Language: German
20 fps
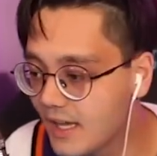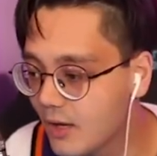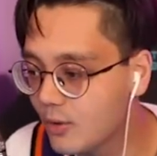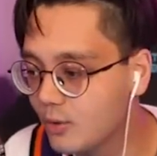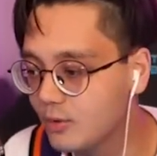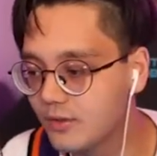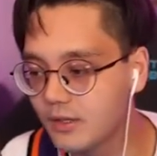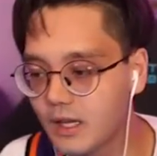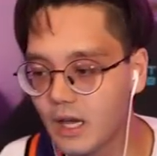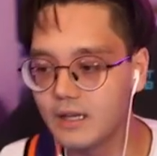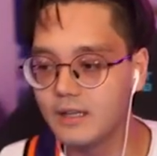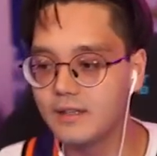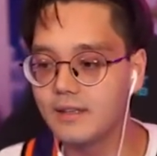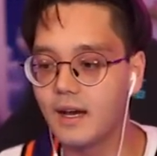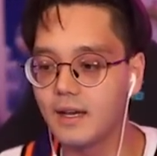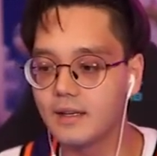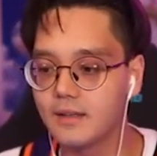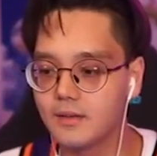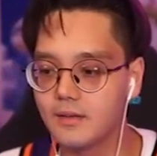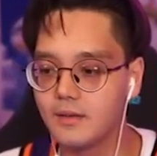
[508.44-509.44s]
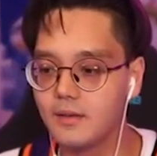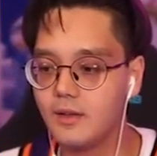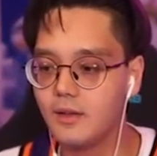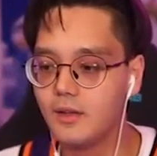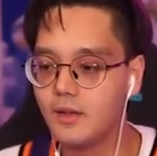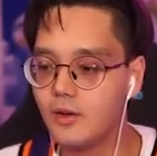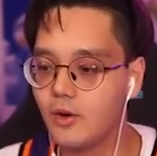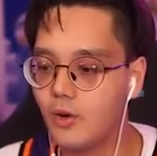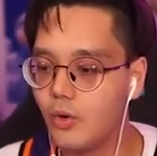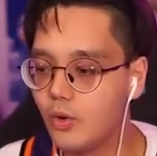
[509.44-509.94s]
gute Kandidaten.
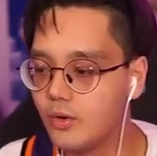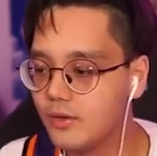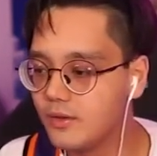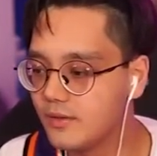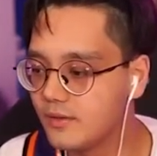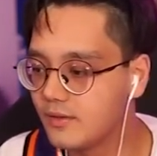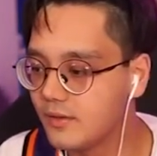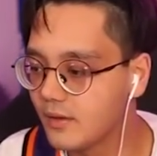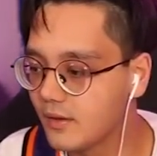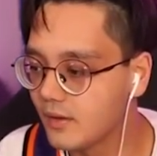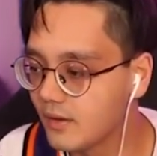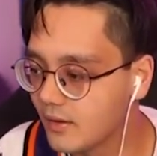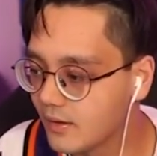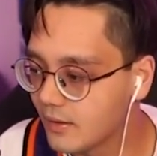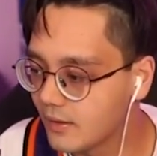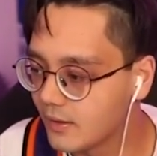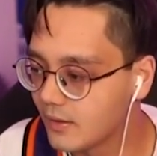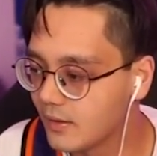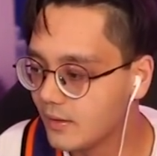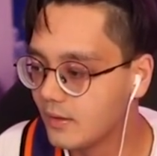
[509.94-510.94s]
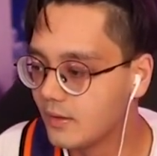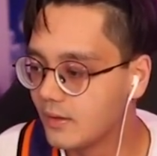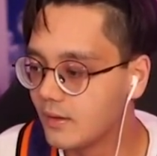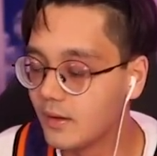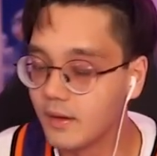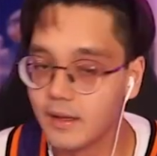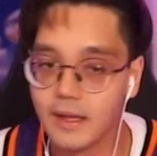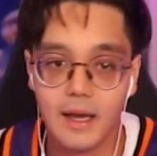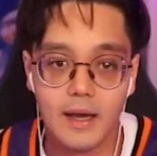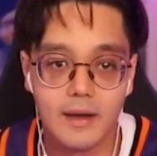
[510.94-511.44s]
Und äh,
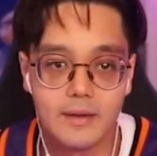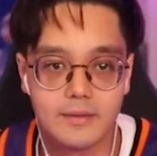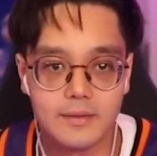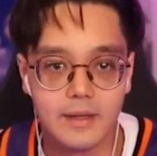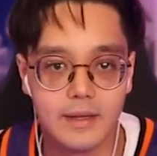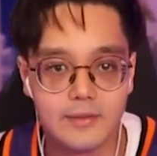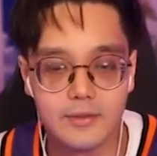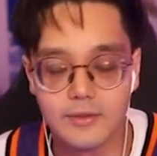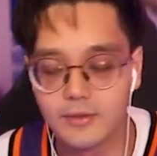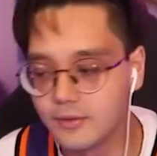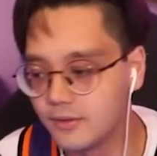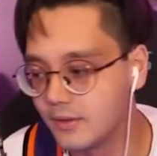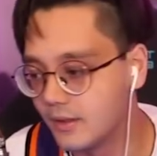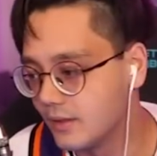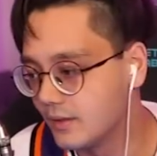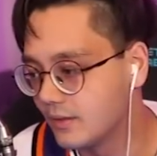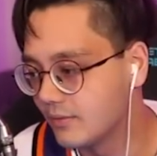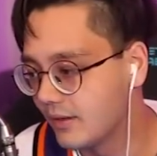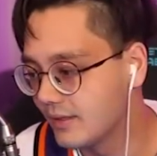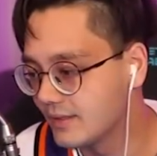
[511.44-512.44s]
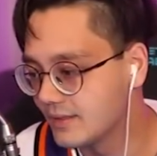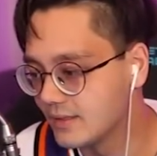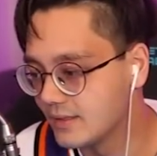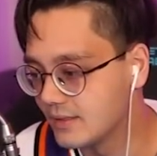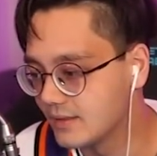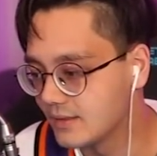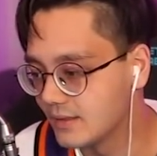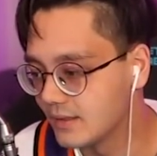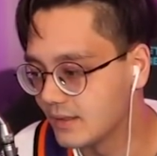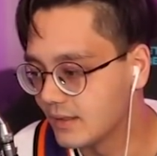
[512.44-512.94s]
ja, also, ne, weiß ich
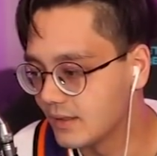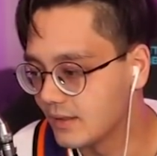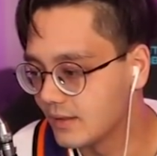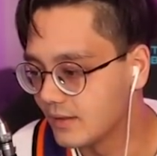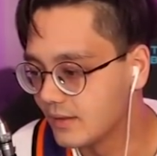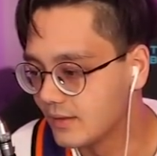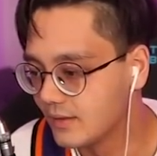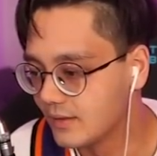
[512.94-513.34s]
nicht. Da,